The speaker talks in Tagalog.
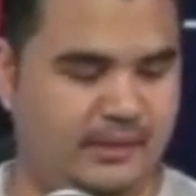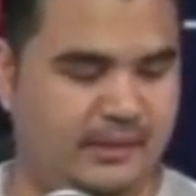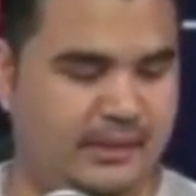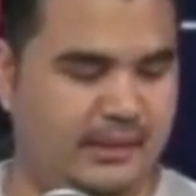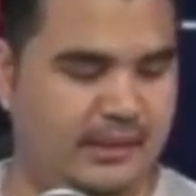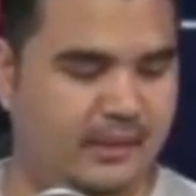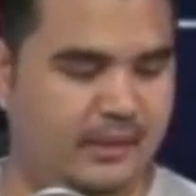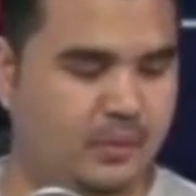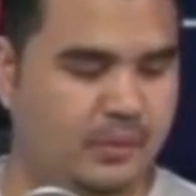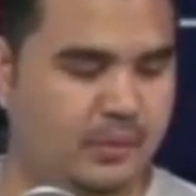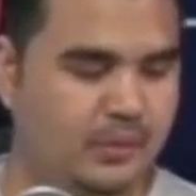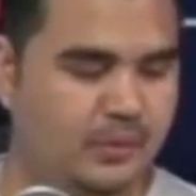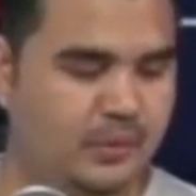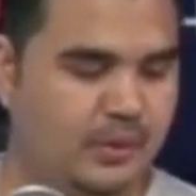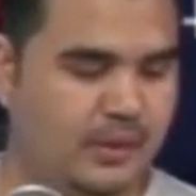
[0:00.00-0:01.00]
Yan ho
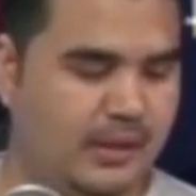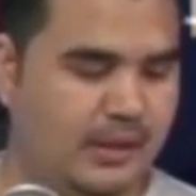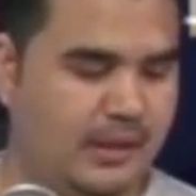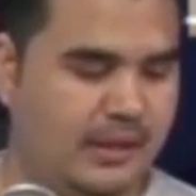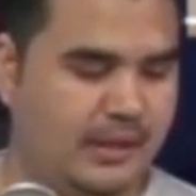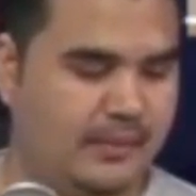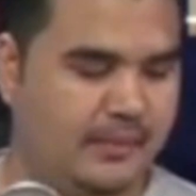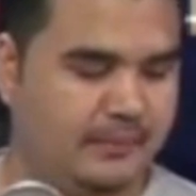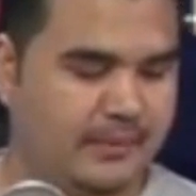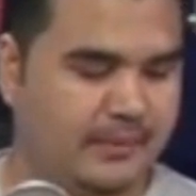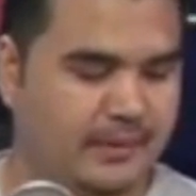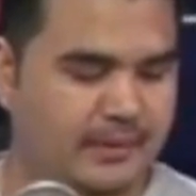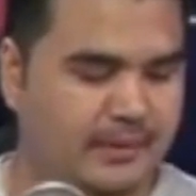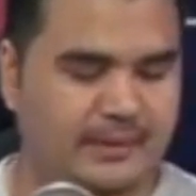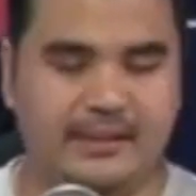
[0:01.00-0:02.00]
yung uh,
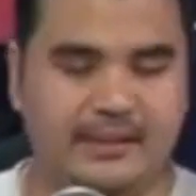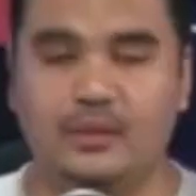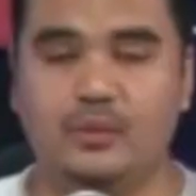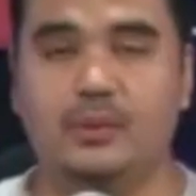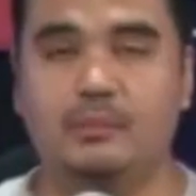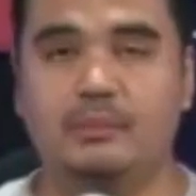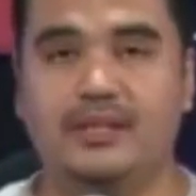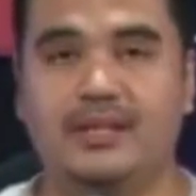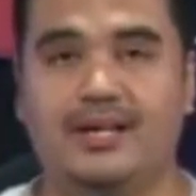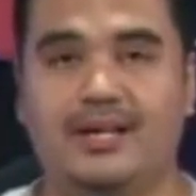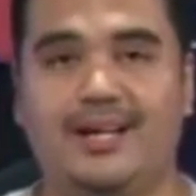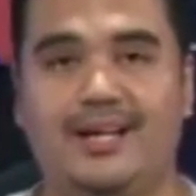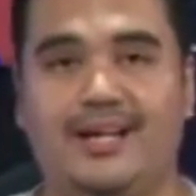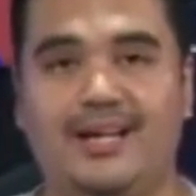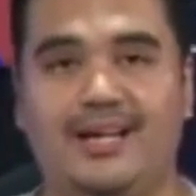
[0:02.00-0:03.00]
yan ho yung pinaka
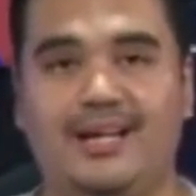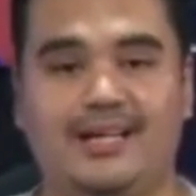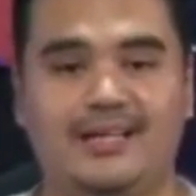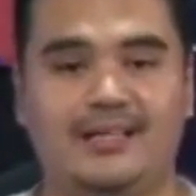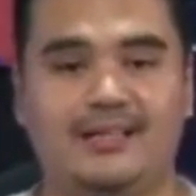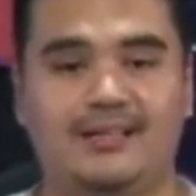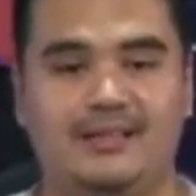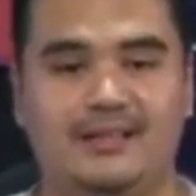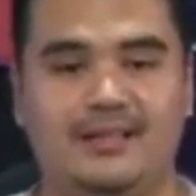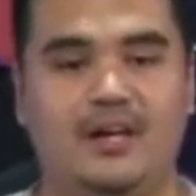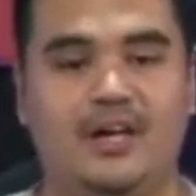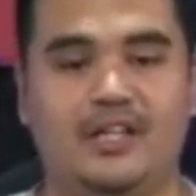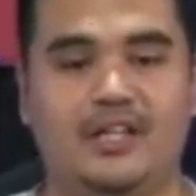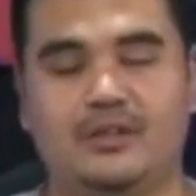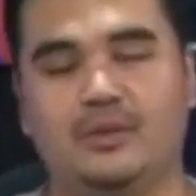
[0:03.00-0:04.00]

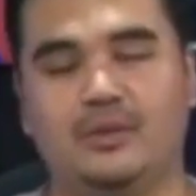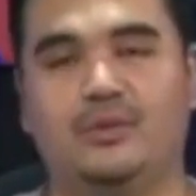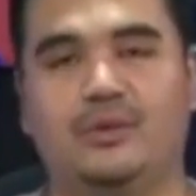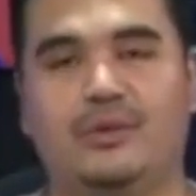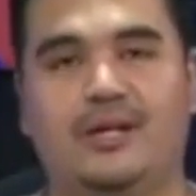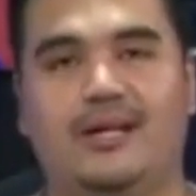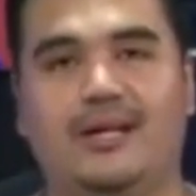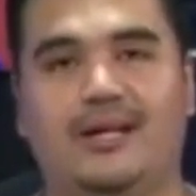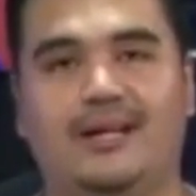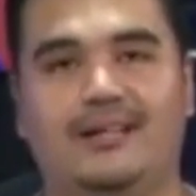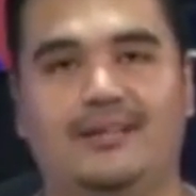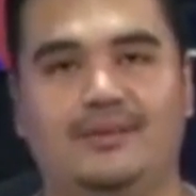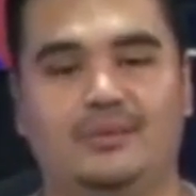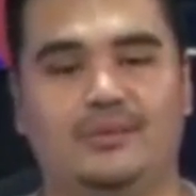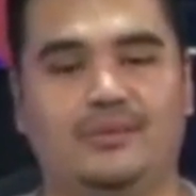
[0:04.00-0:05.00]
heart nung uh,
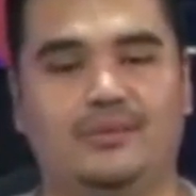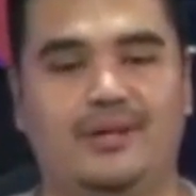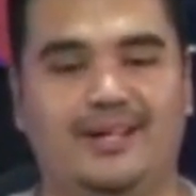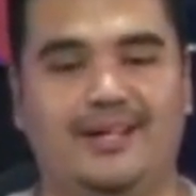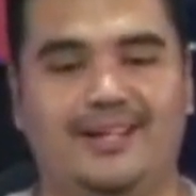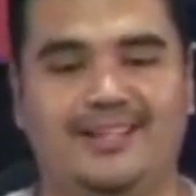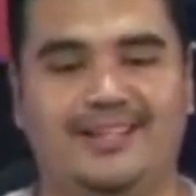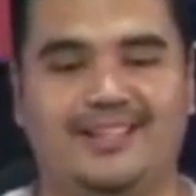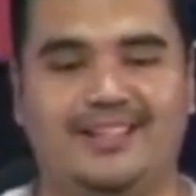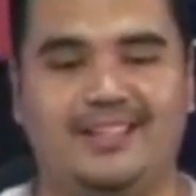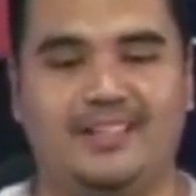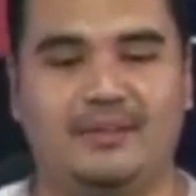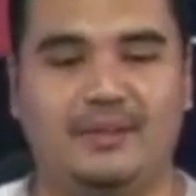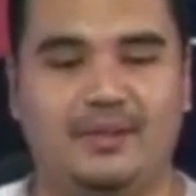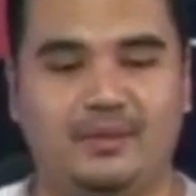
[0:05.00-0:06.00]
nung uh,
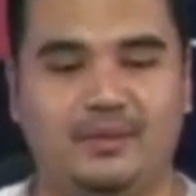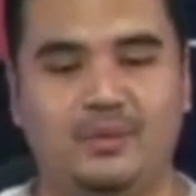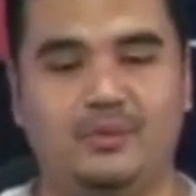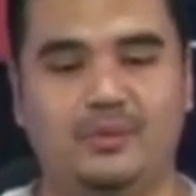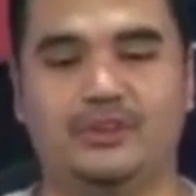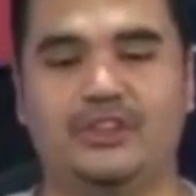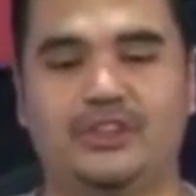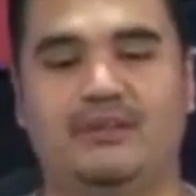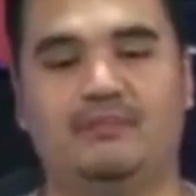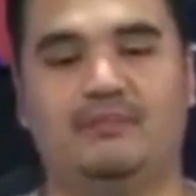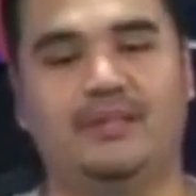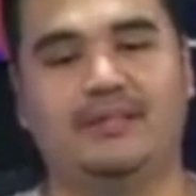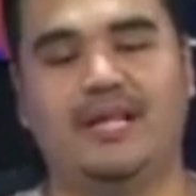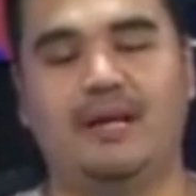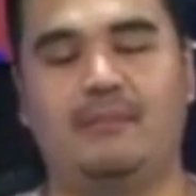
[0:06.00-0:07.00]
krimen ho no
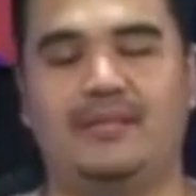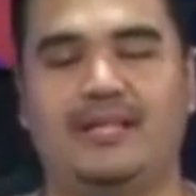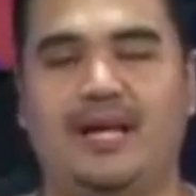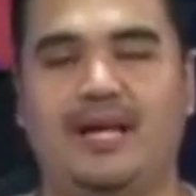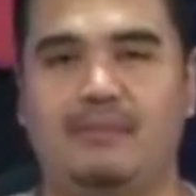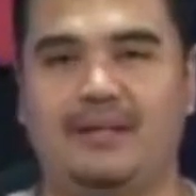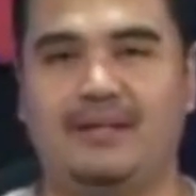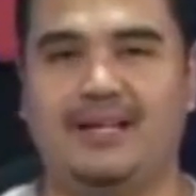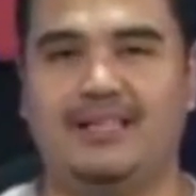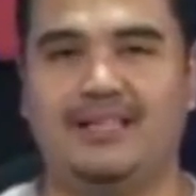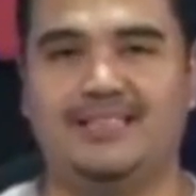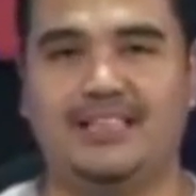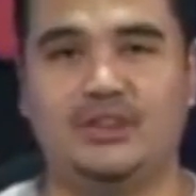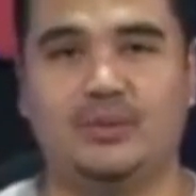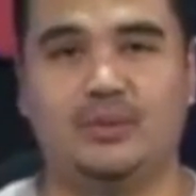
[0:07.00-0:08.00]
syempre dapat nakapag uh,
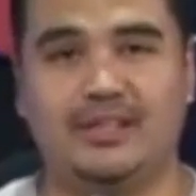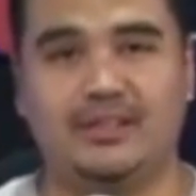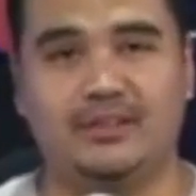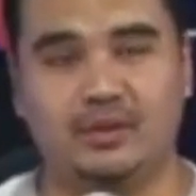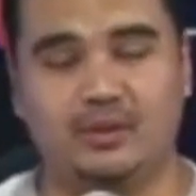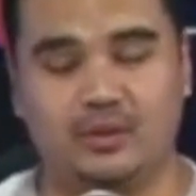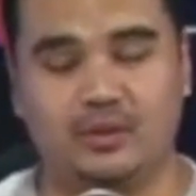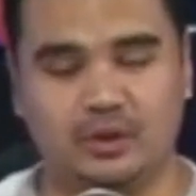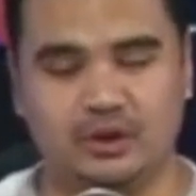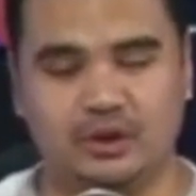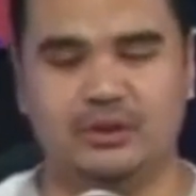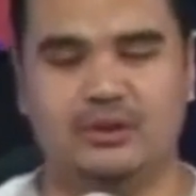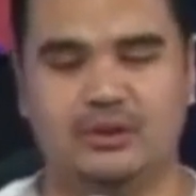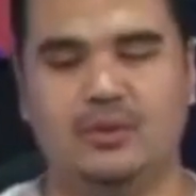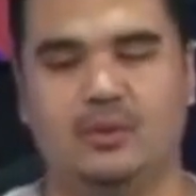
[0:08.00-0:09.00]
sexual
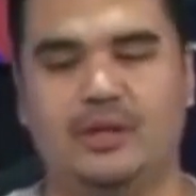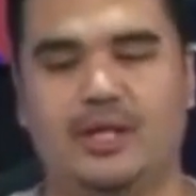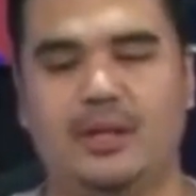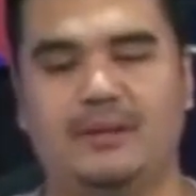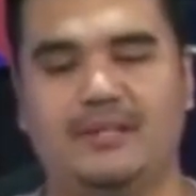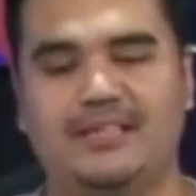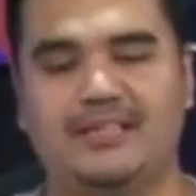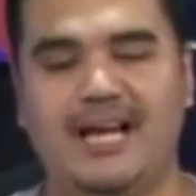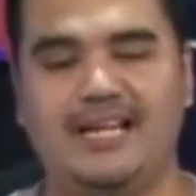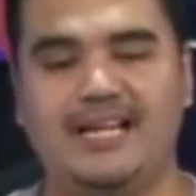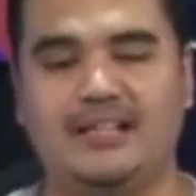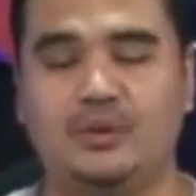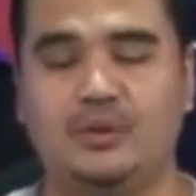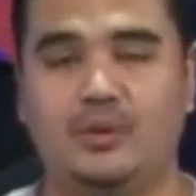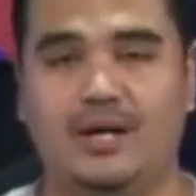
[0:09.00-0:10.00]
intercourse o
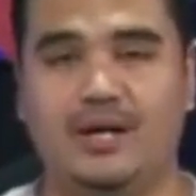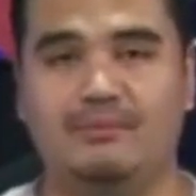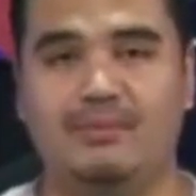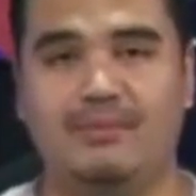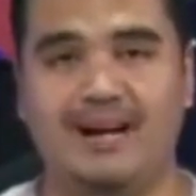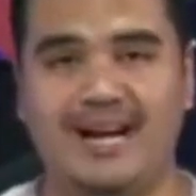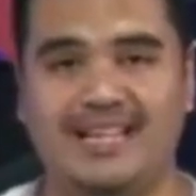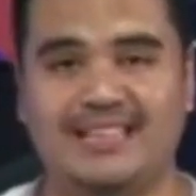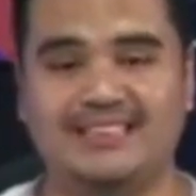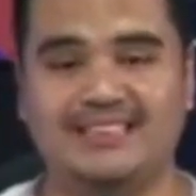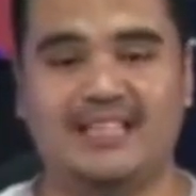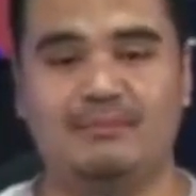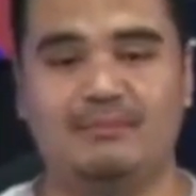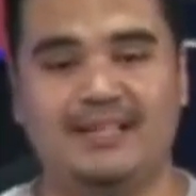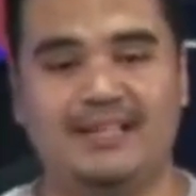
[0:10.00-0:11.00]
nakipagtalik yung uh, babae sa
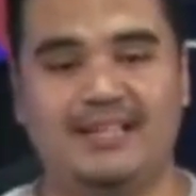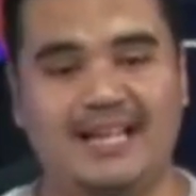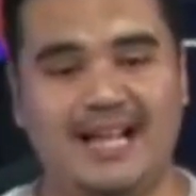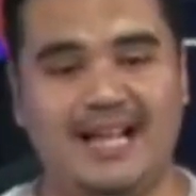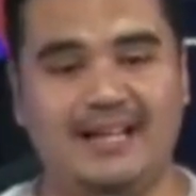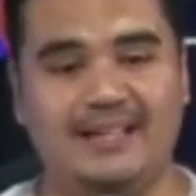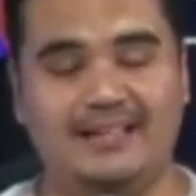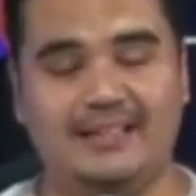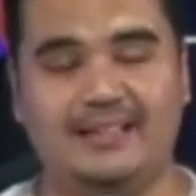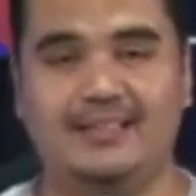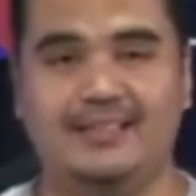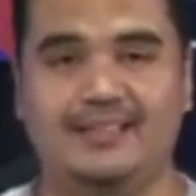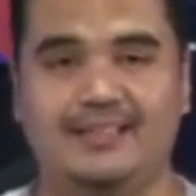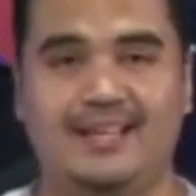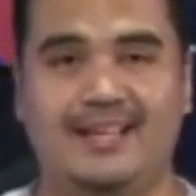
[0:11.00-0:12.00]
ibang lalaki
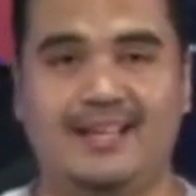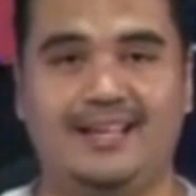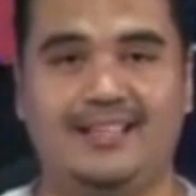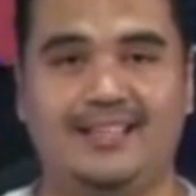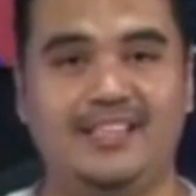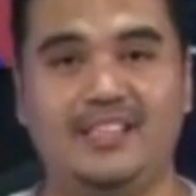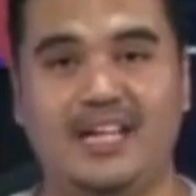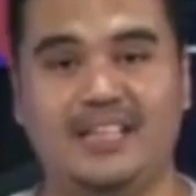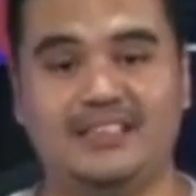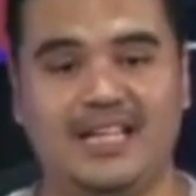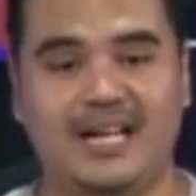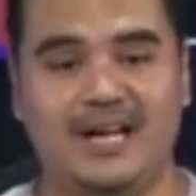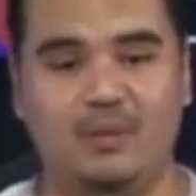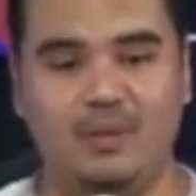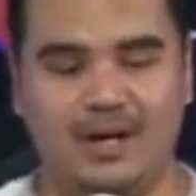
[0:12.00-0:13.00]
na hindi niya
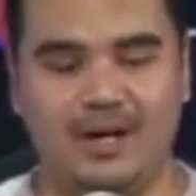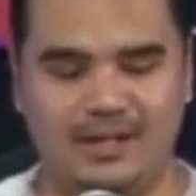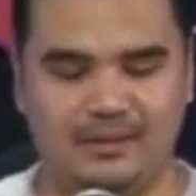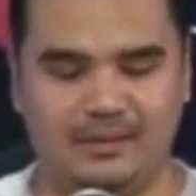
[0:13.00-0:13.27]
asawa